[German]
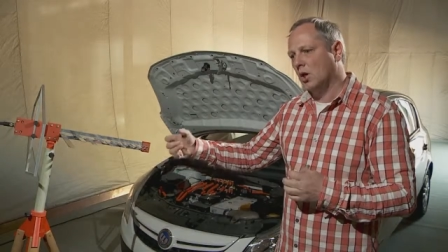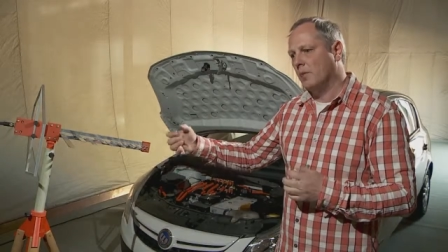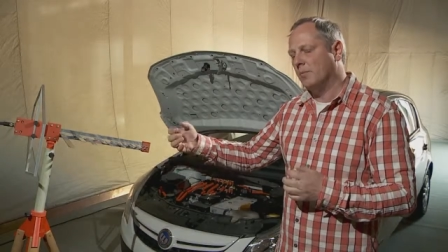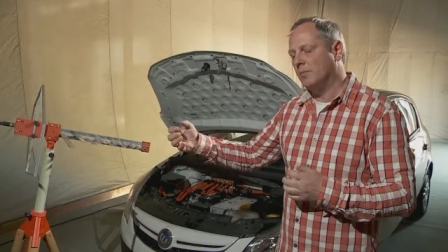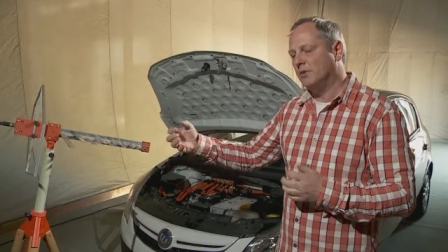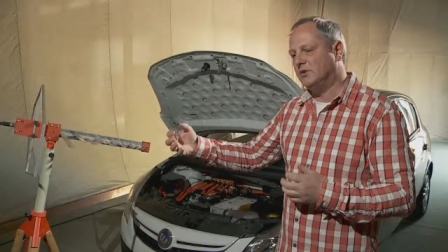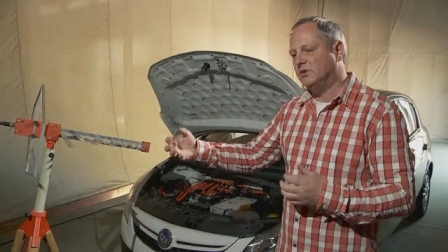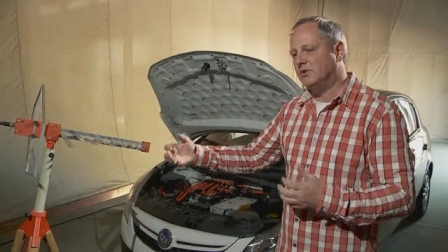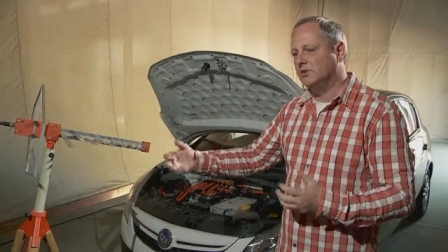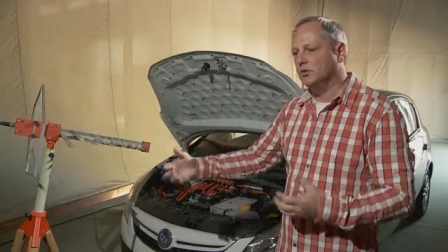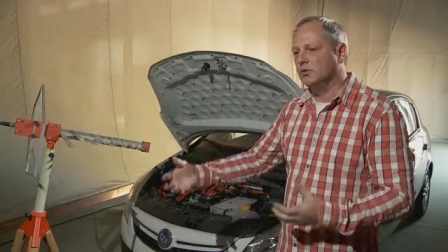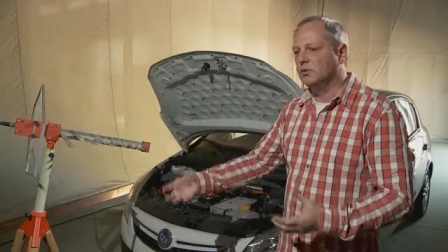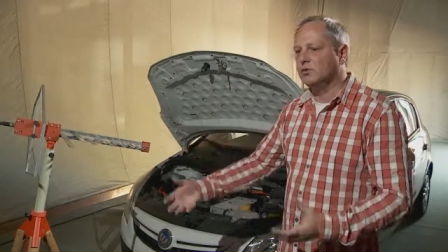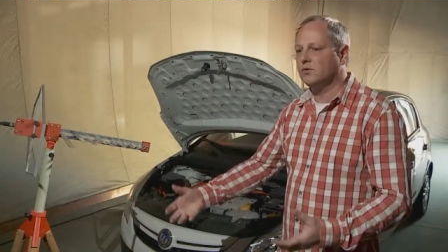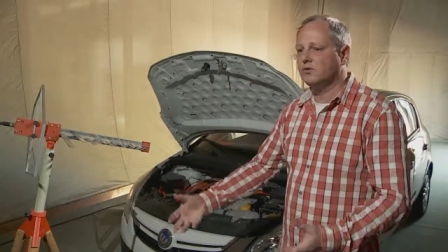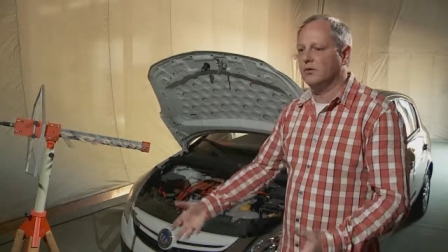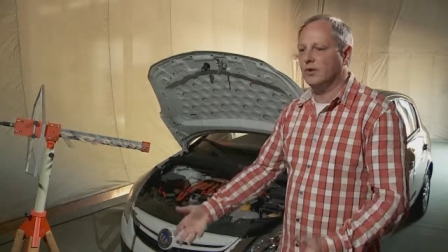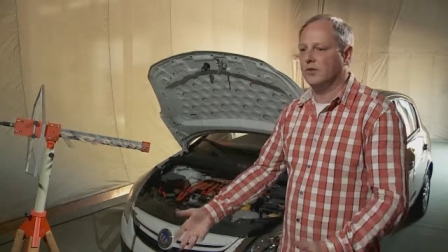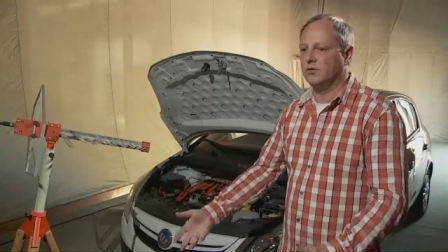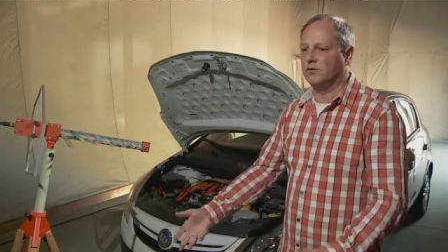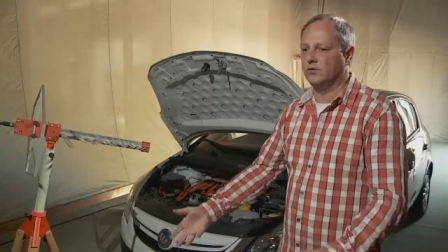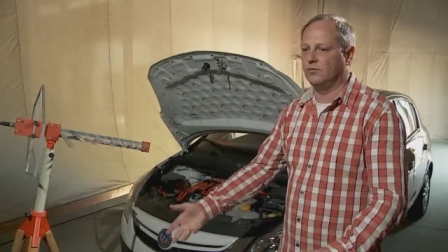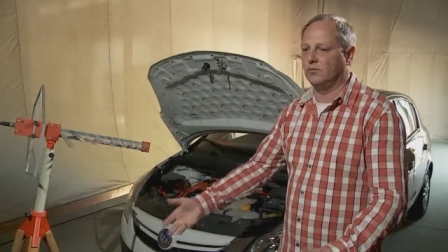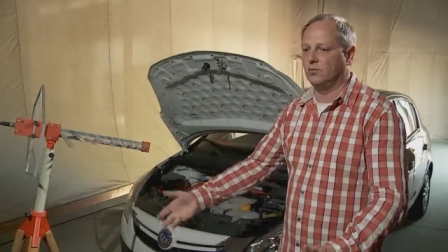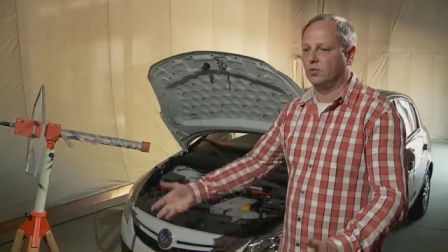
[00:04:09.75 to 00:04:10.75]

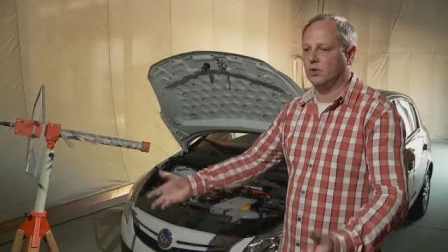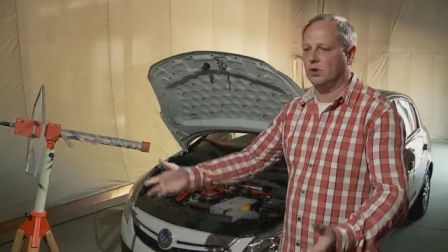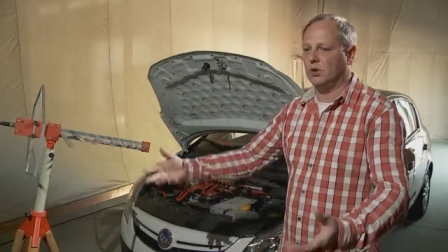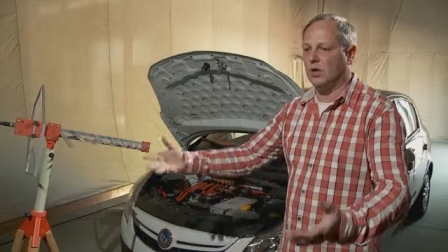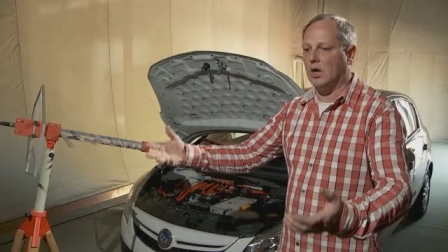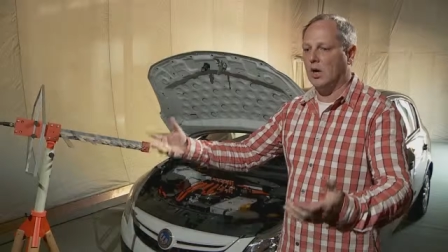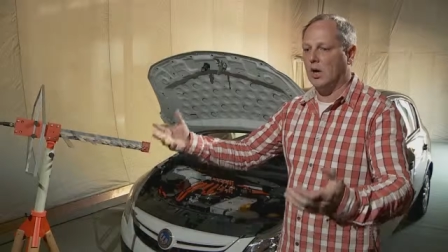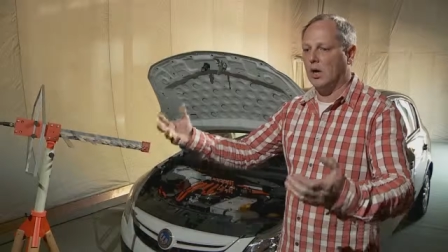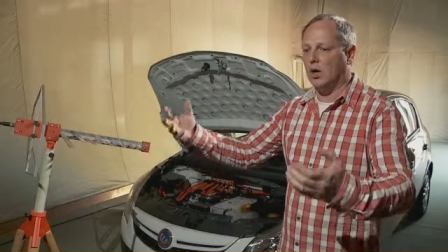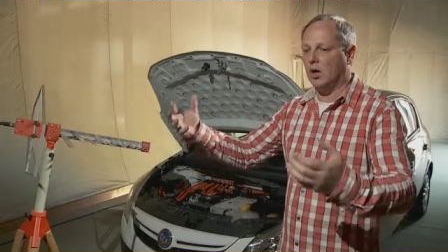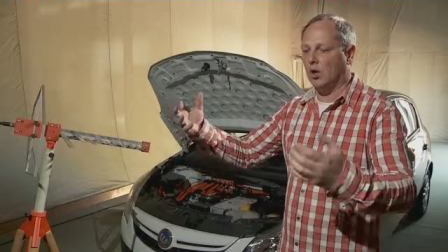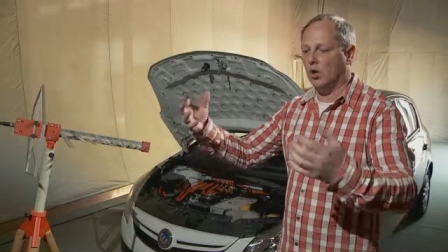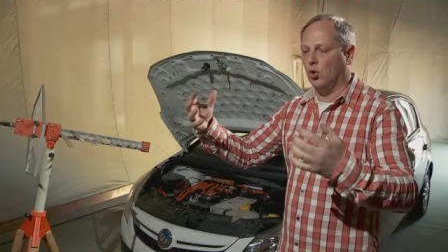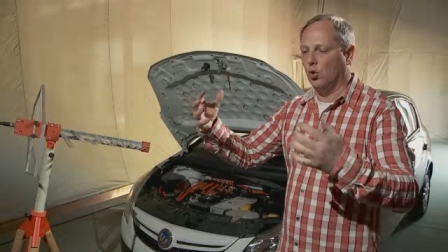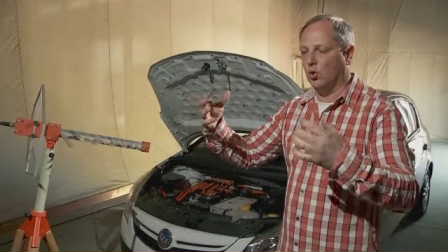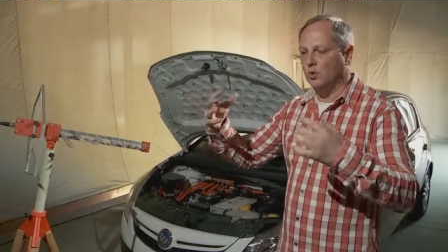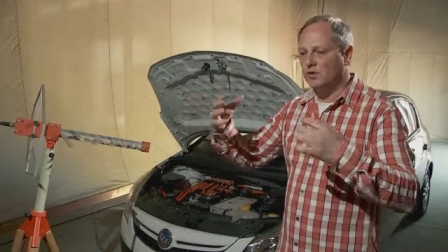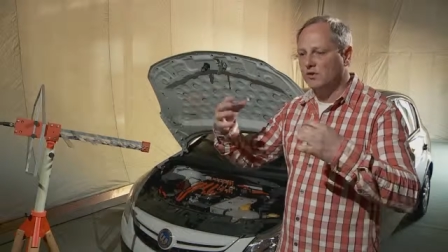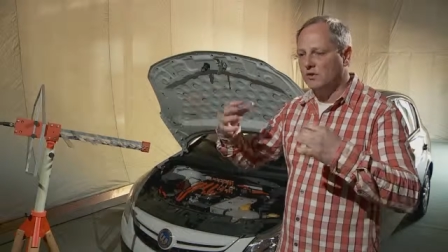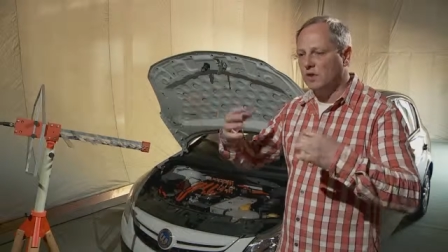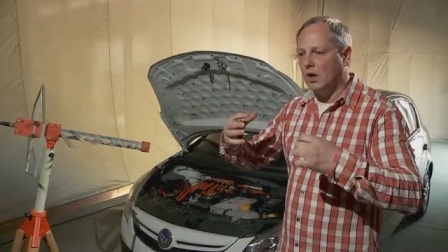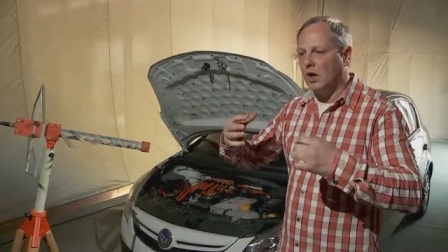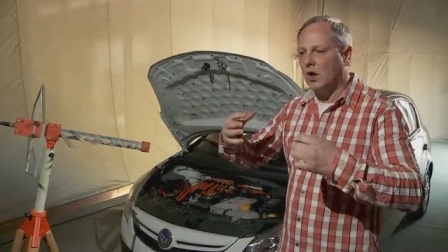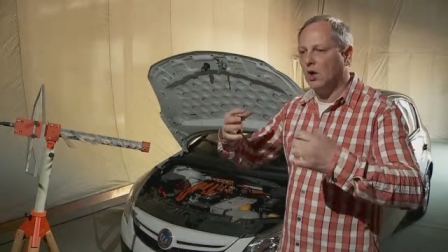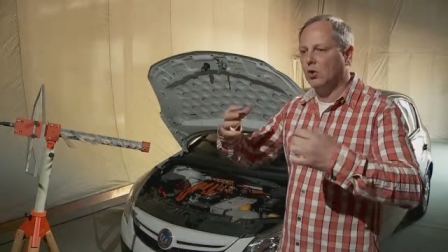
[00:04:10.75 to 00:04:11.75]
beziehungsweise wird
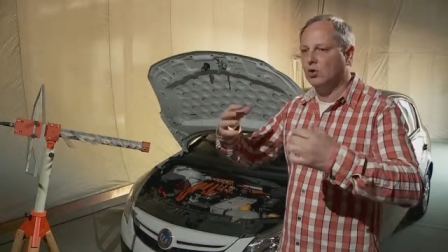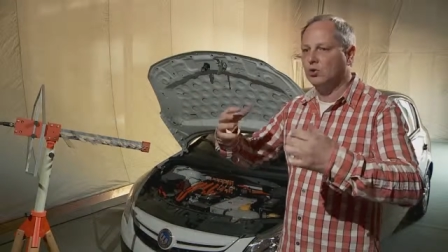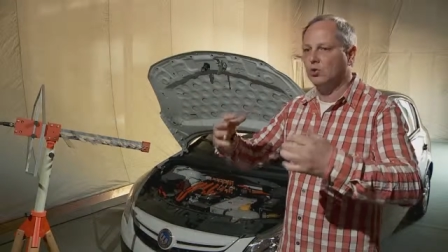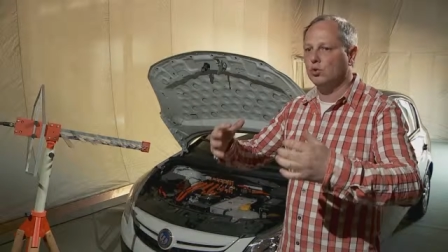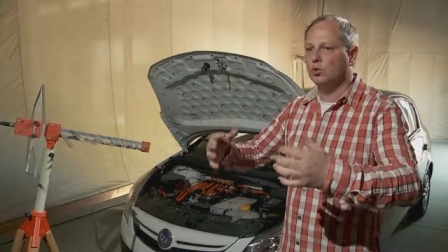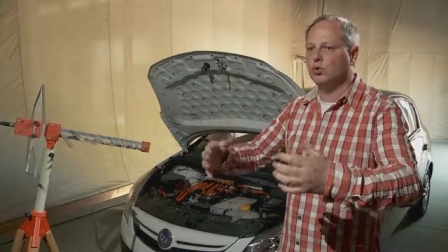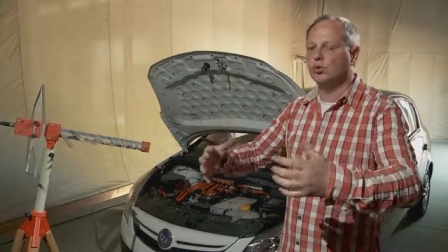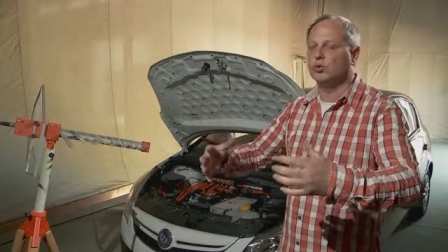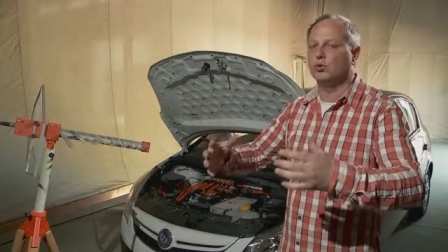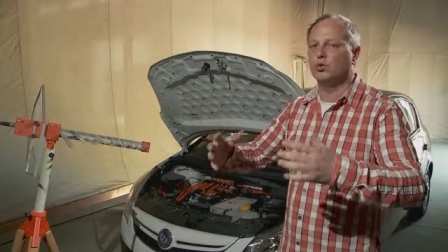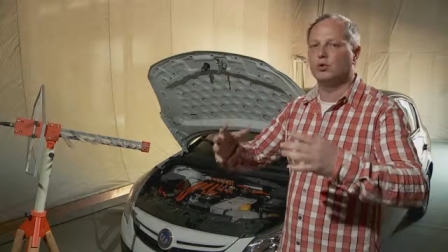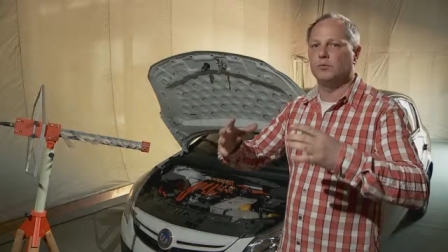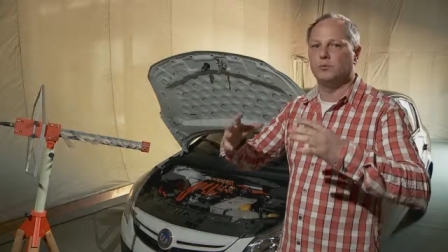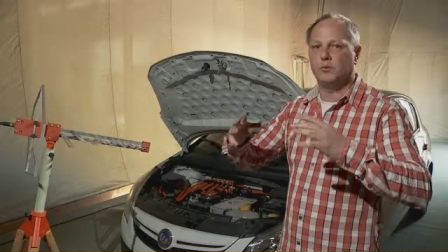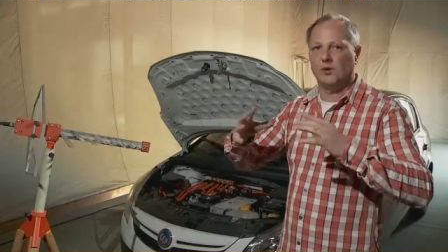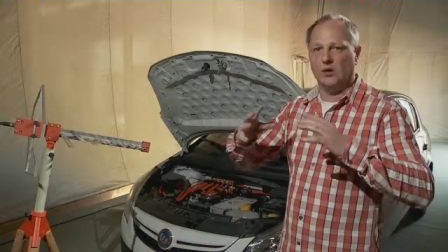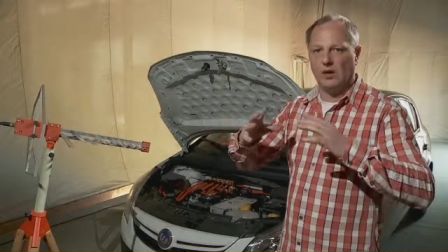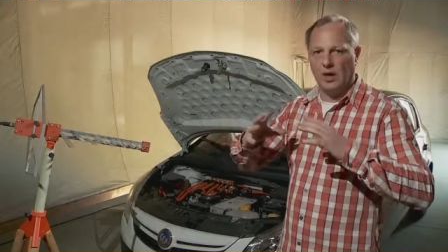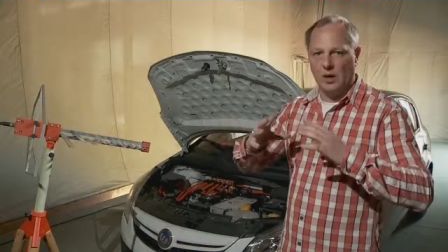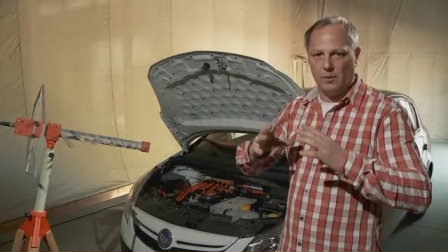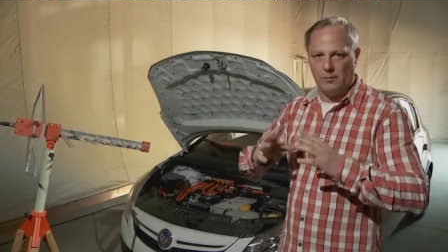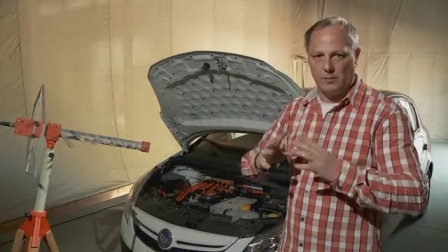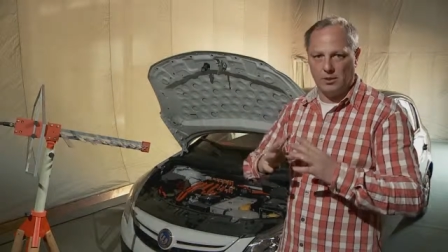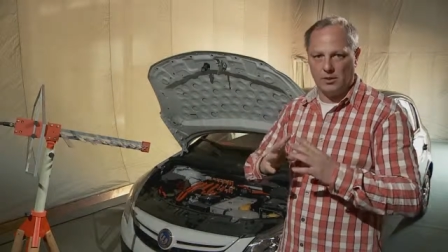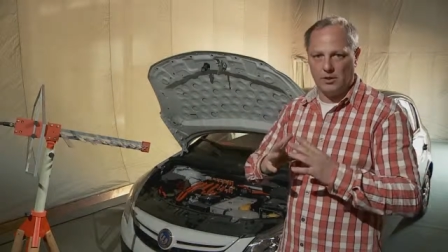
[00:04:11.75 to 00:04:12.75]
unser Auto durch
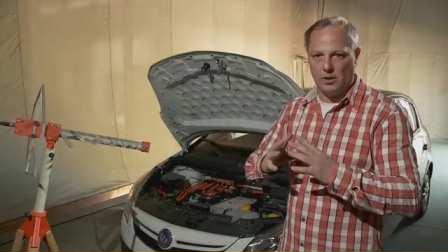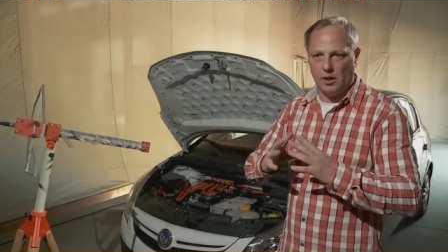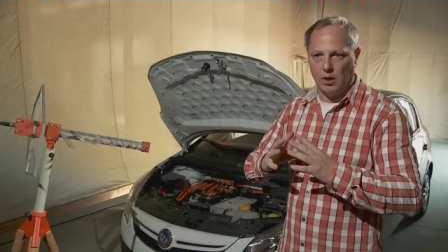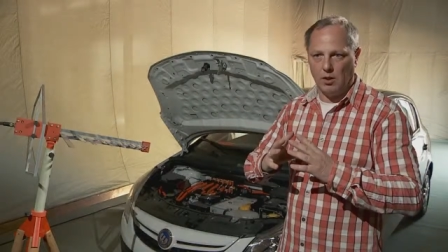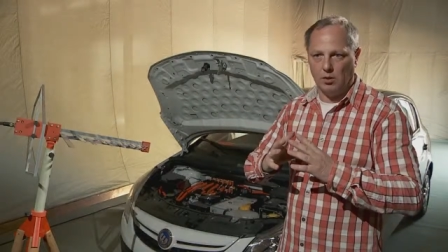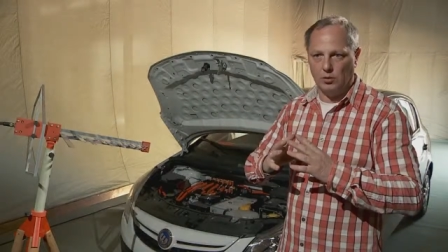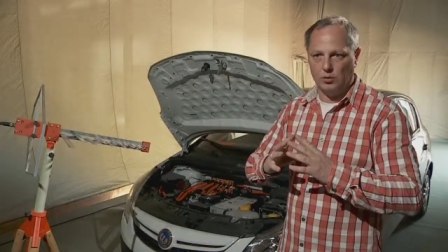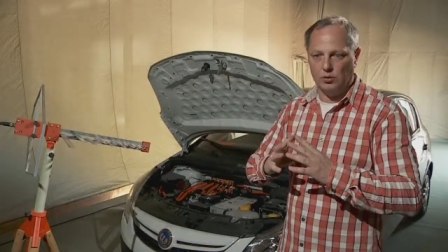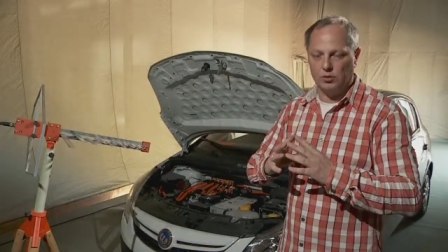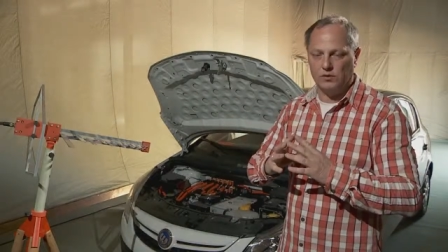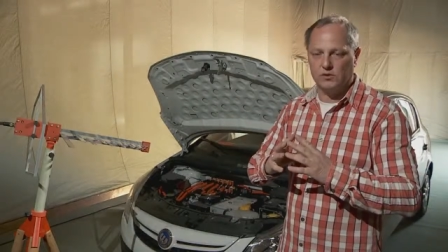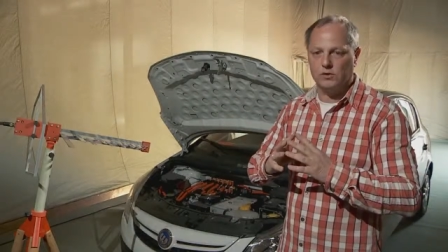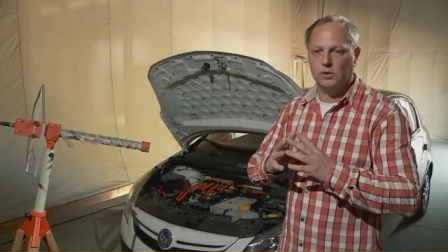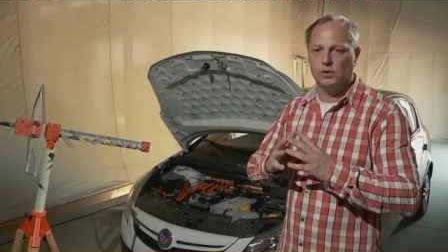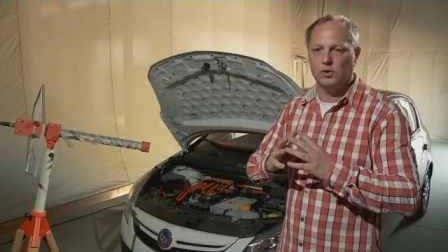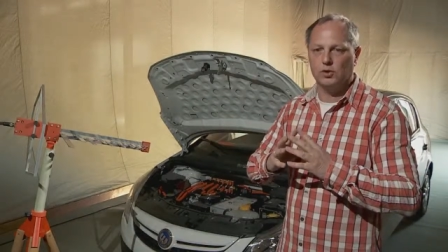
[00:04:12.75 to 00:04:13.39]
benachbarte Autos